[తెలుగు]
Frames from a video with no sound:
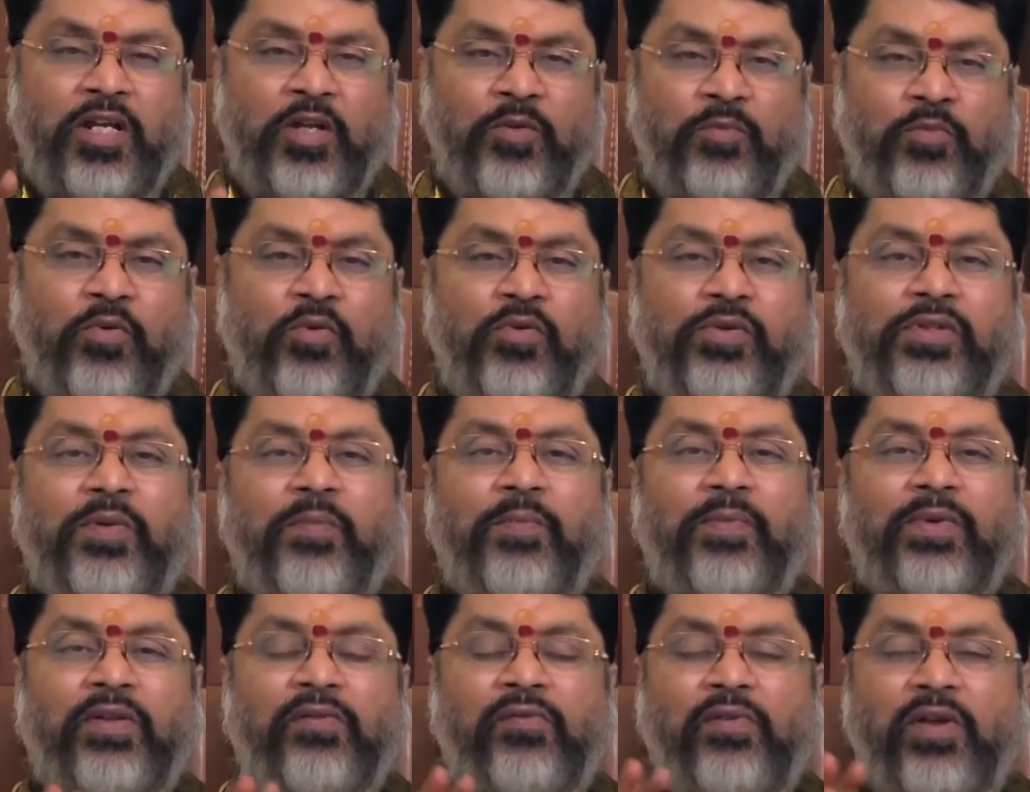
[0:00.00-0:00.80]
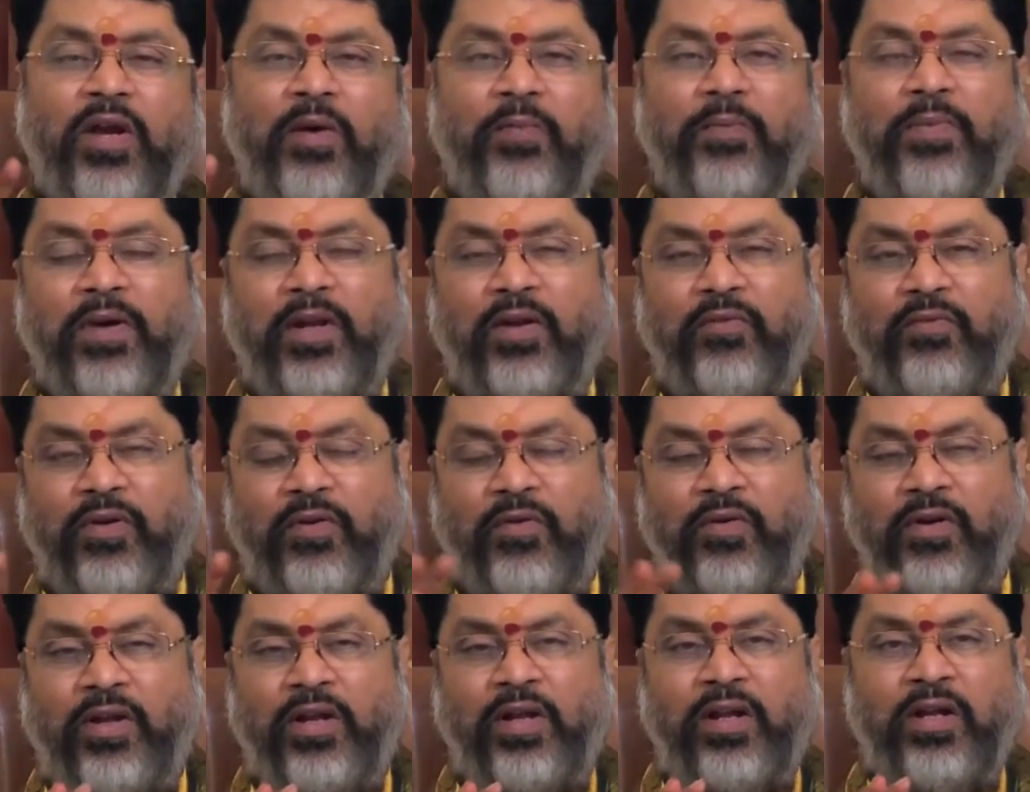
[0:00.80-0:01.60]
ఈ భూ సంబంధం వ్యాపార
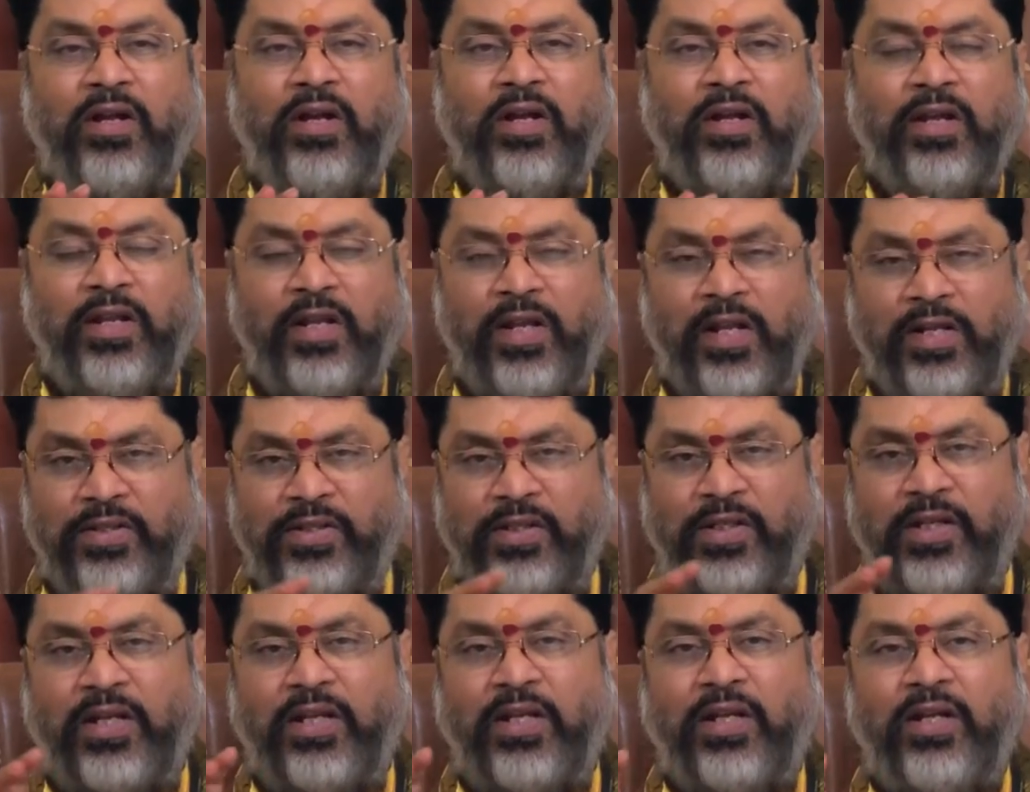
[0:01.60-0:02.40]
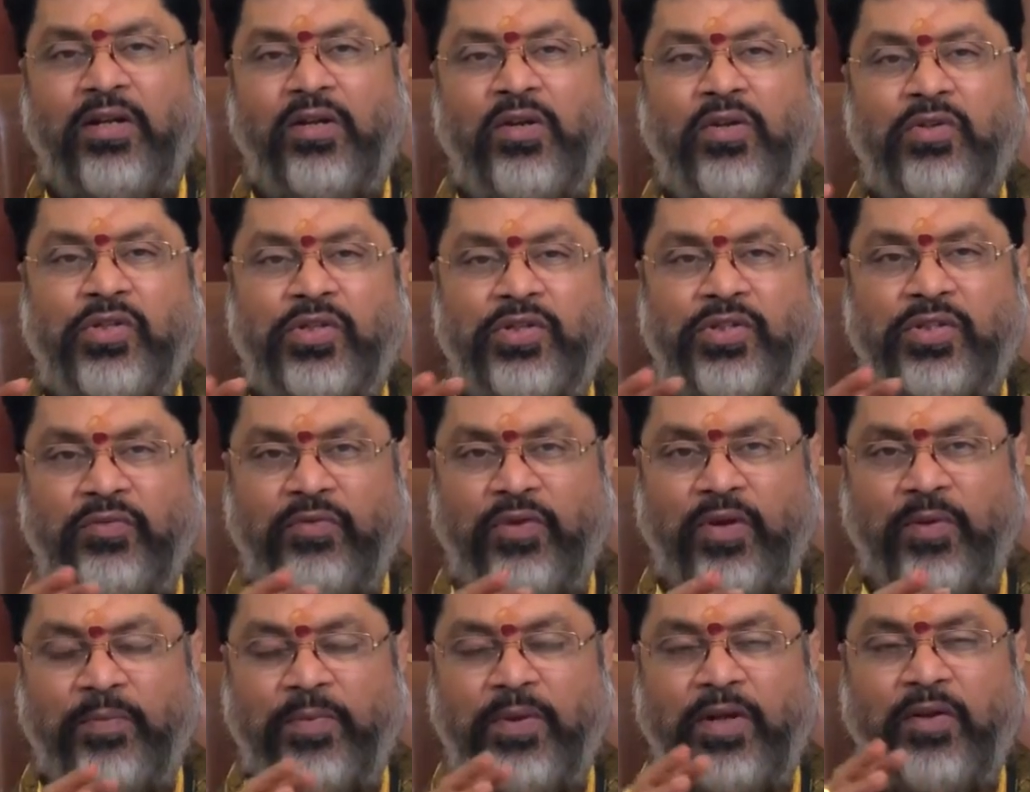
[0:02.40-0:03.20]
వ్యవహారాలు కానీ రాజకీయ రంగంలో చేసే
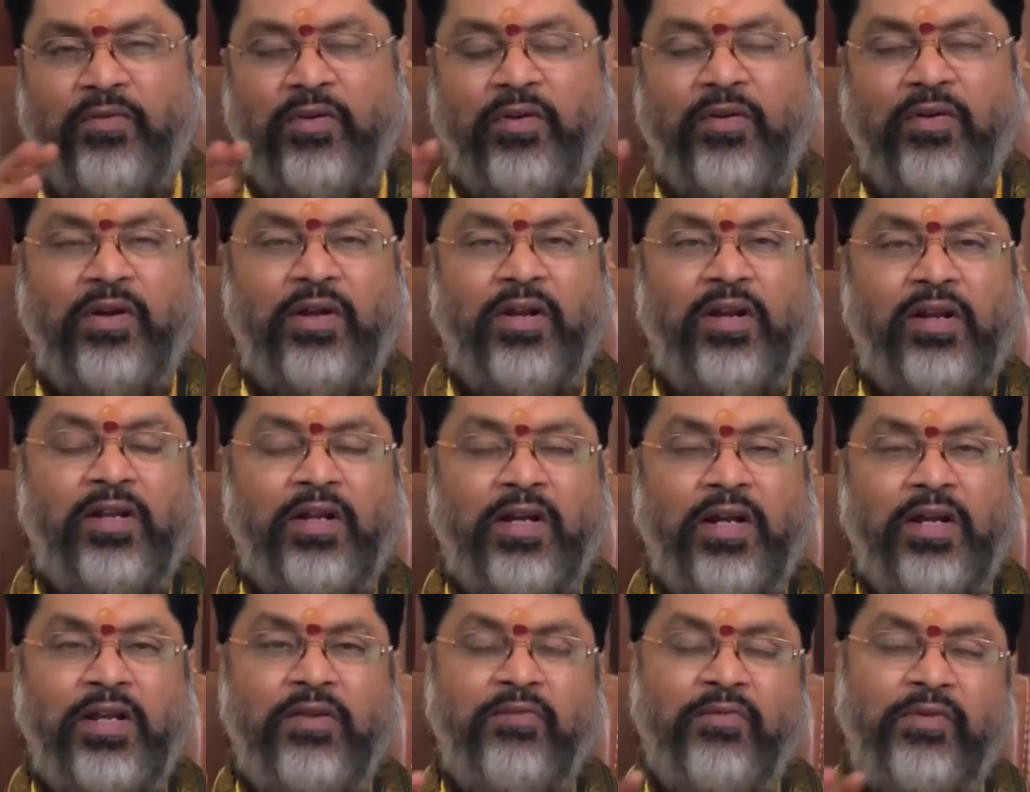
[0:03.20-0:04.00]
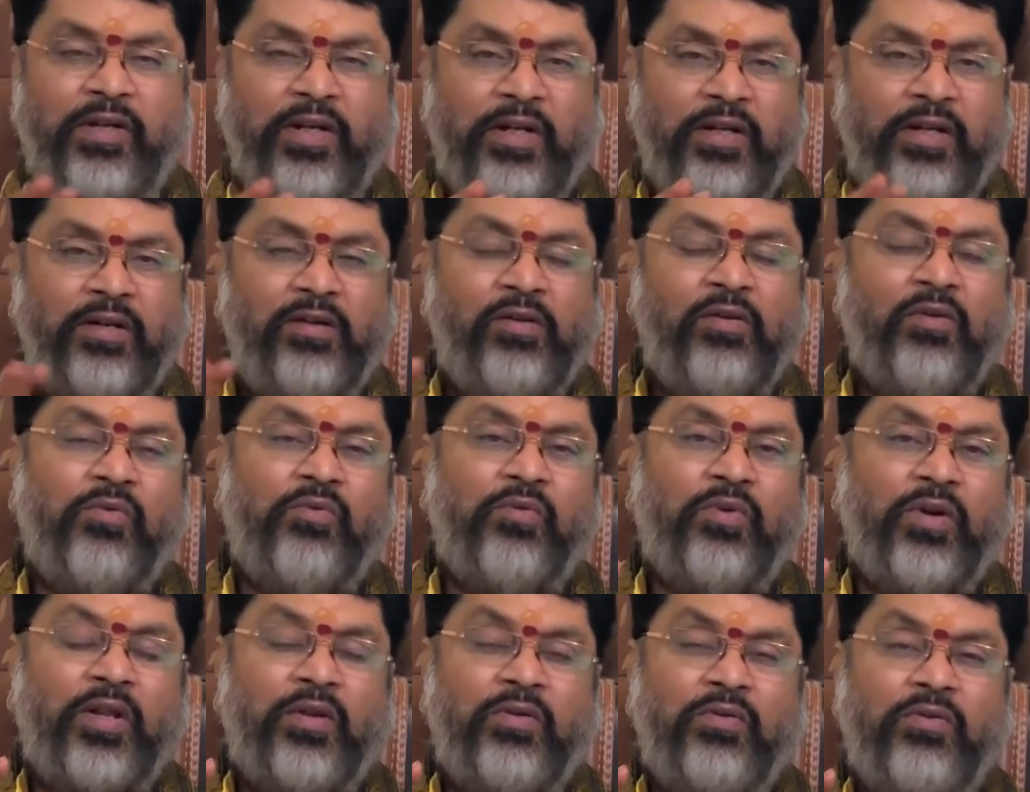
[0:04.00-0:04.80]
వ్యాపార వ్యవహారాలు కానీ వీటన్నిటిలో
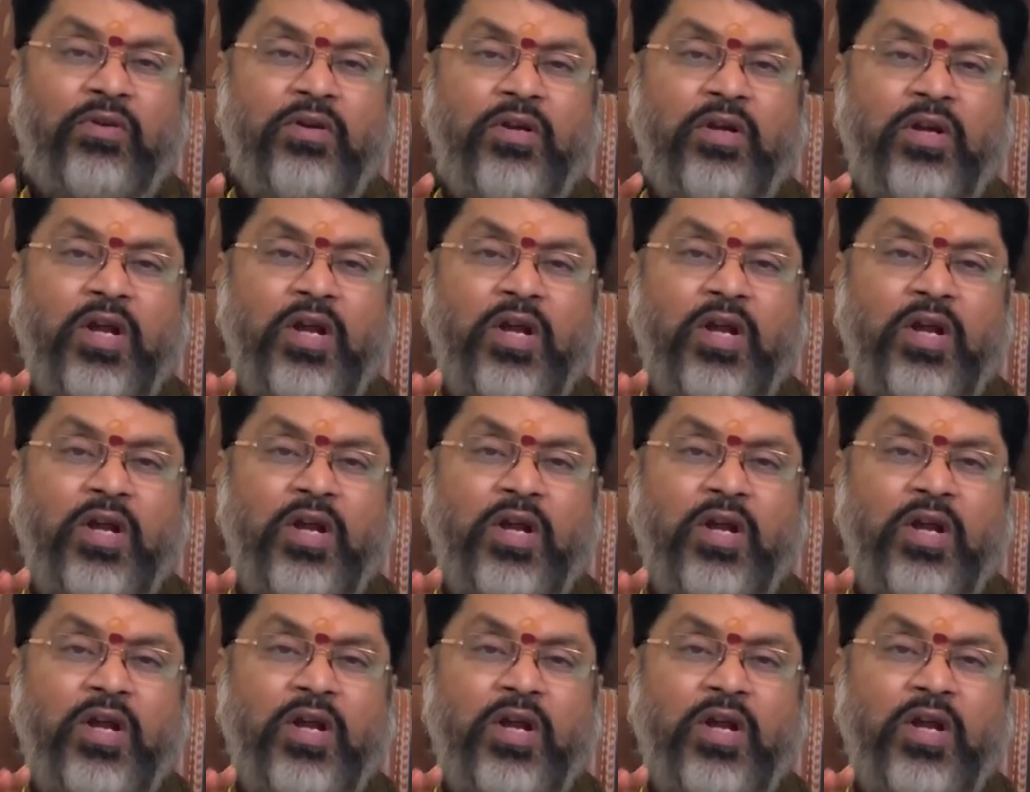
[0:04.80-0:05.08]
కూడాను